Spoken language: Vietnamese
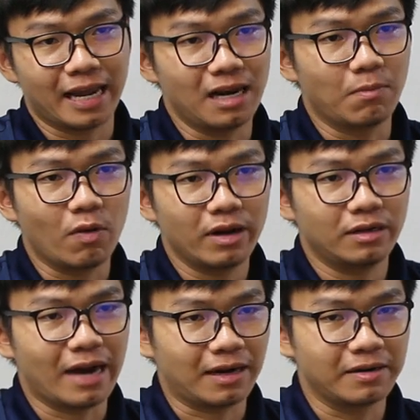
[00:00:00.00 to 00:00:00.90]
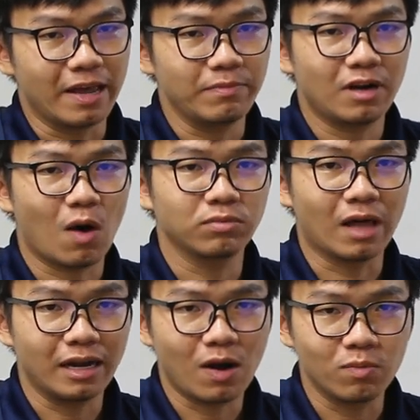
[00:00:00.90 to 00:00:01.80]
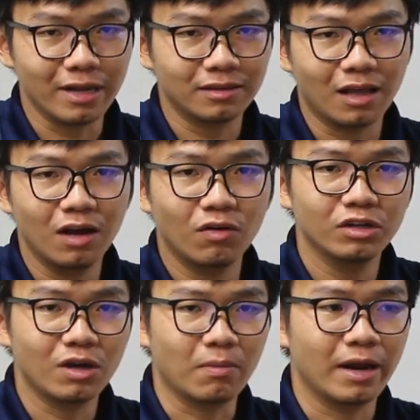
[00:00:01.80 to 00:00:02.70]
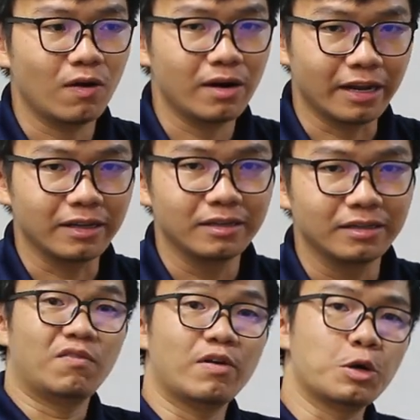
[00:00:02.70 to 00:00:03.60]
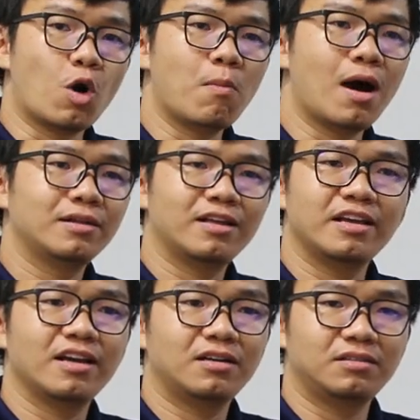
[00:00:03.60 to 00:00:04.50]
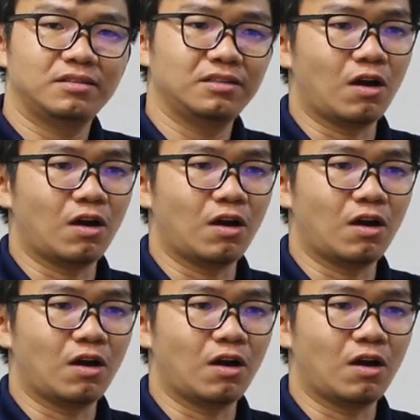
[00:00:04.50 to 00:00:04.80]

đây là một cái đặc điểm không thể không nhắc tới của cái dòng máy ngói này rồi về độ bền thì à,